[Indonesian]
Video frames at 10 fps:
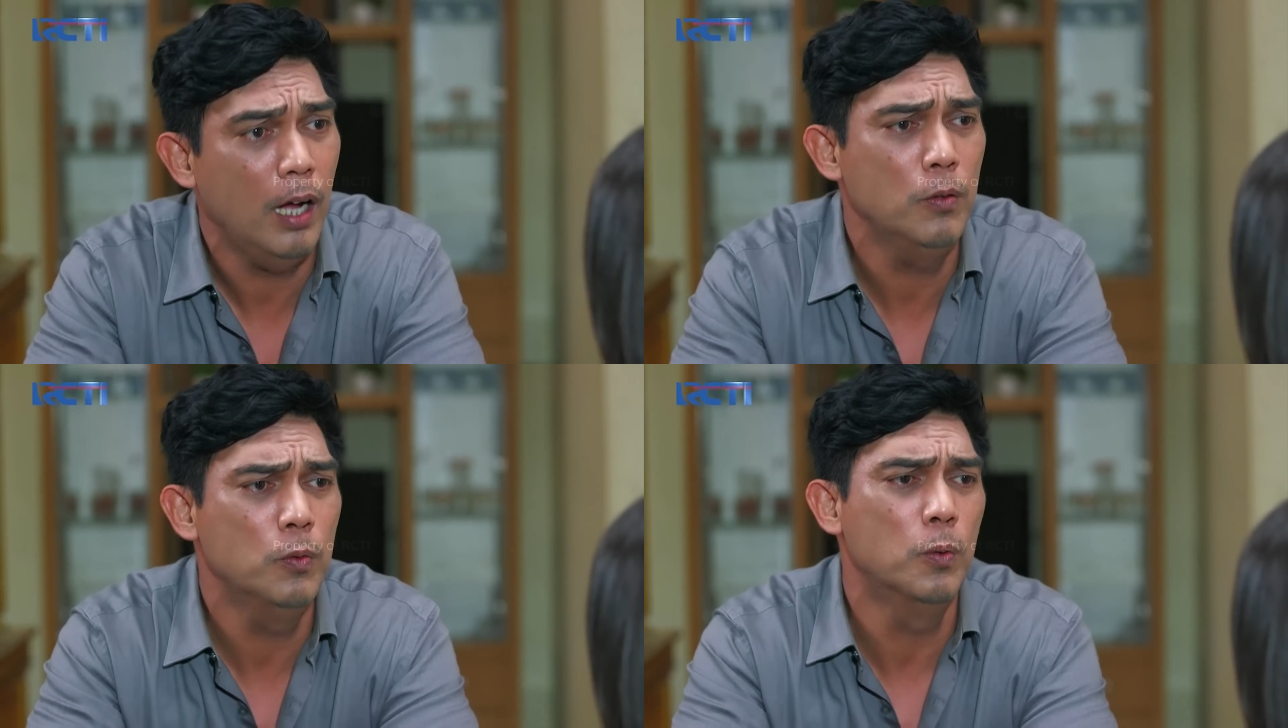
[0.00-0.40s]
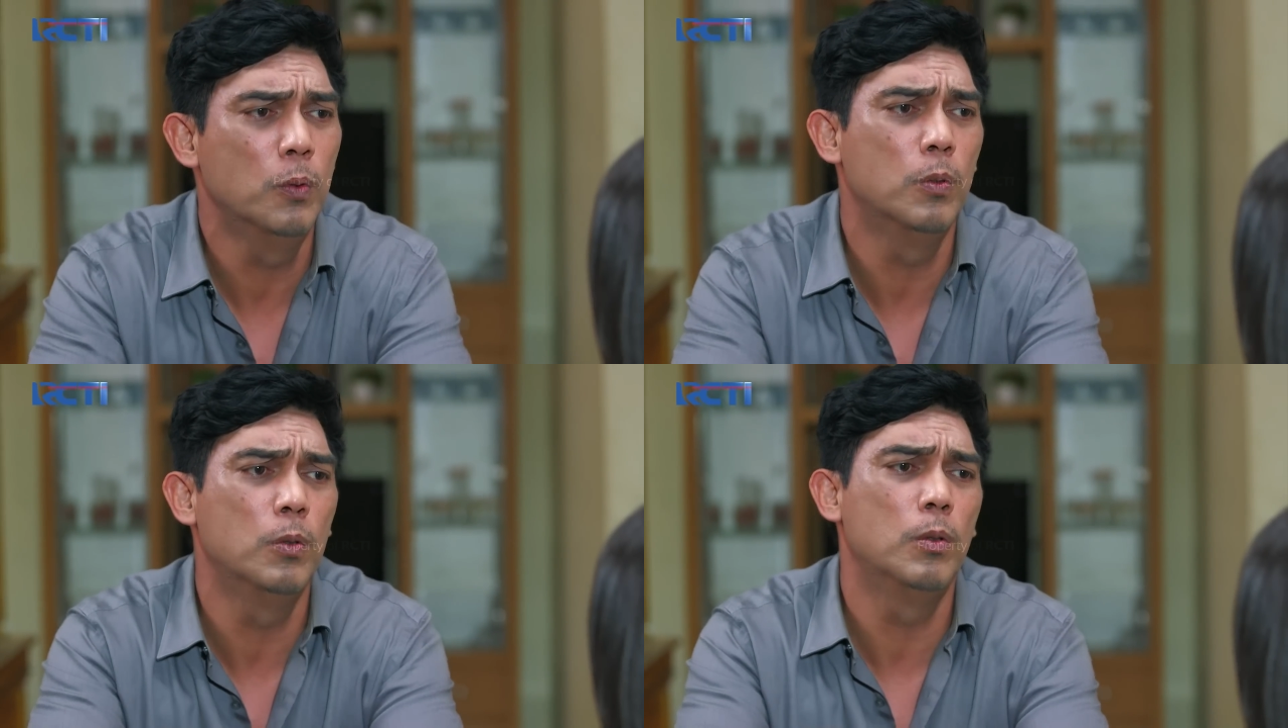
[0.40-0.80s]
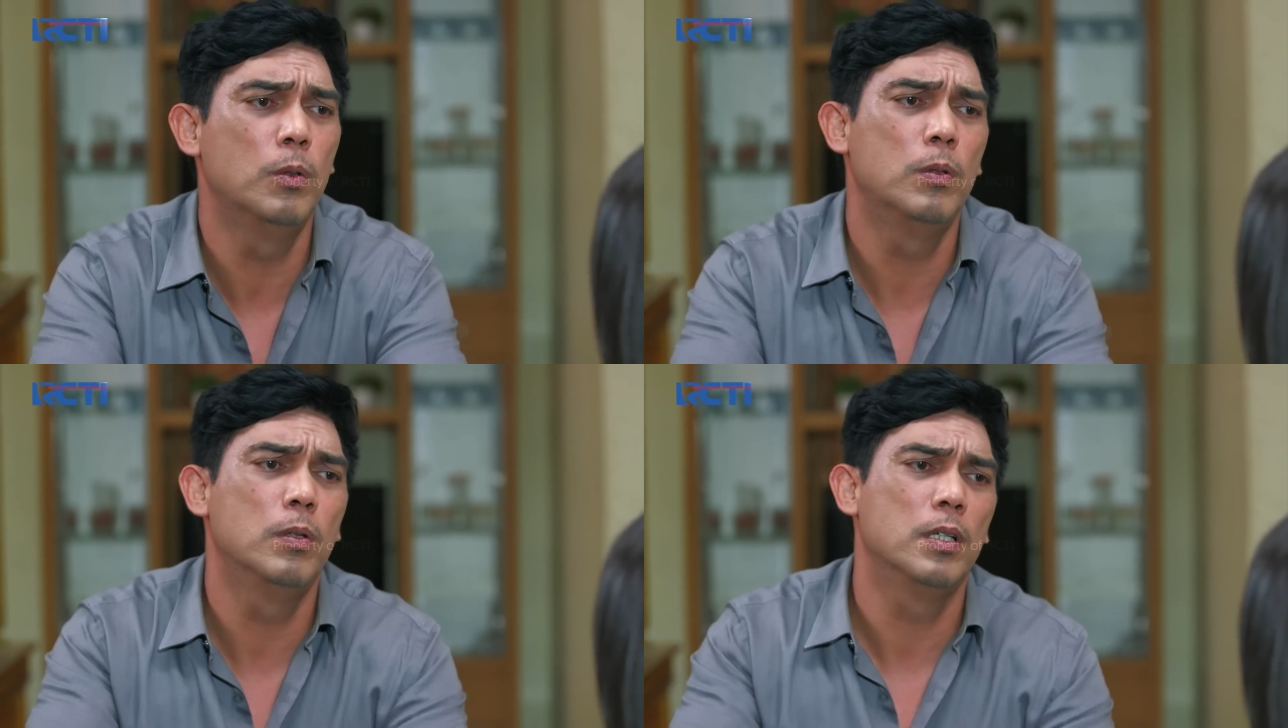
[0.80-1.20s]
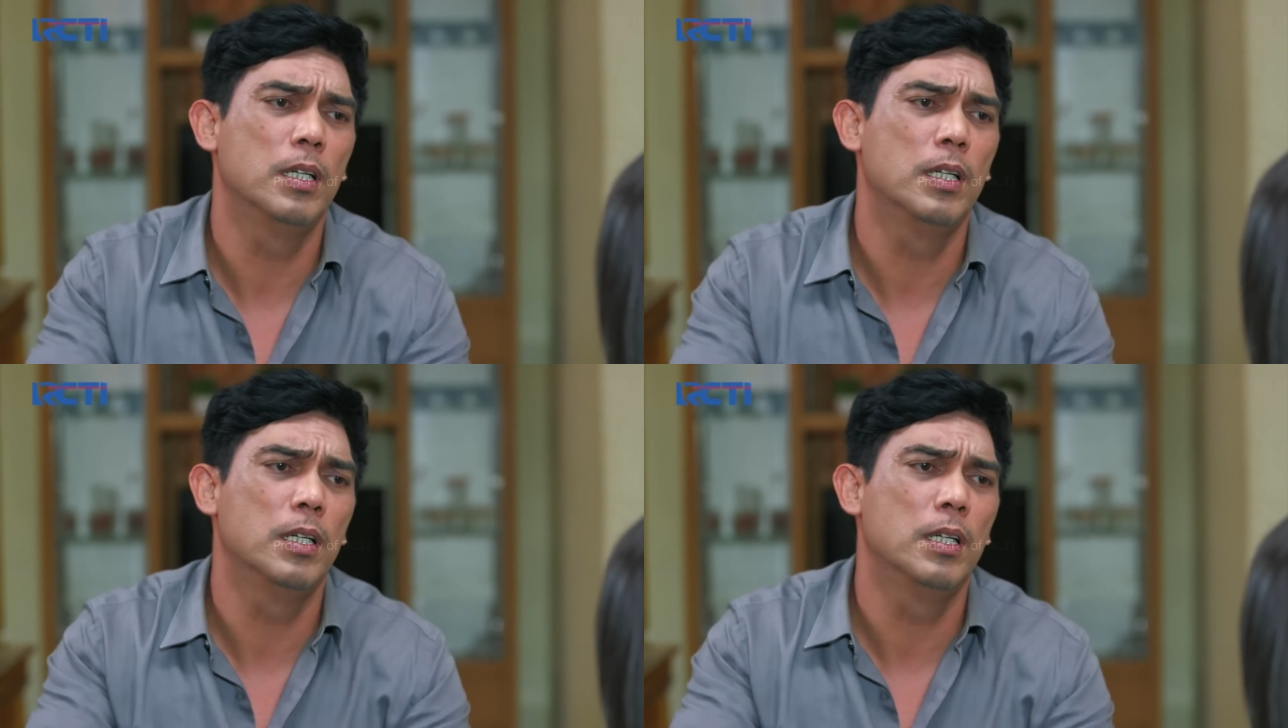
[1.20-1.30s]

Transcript: Aduh,